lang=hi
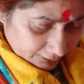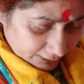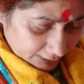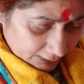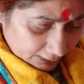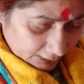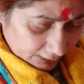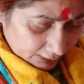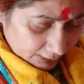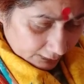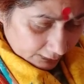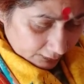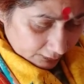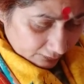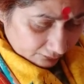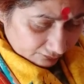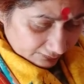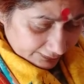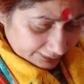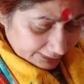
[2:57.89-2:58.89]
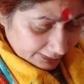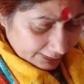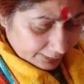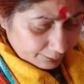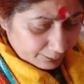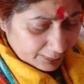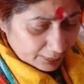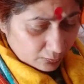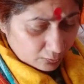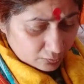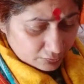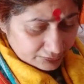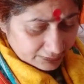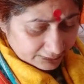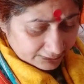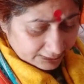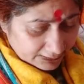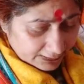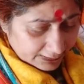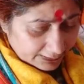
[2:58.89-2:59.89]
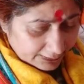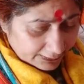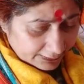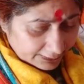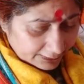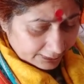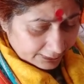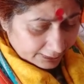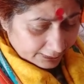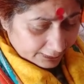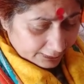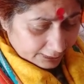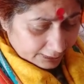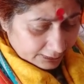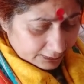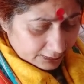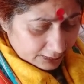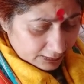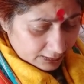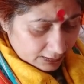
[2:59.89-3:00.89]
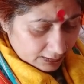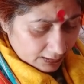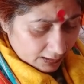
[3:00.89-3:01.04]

कि वर्षारम्भ में हो सकता है कि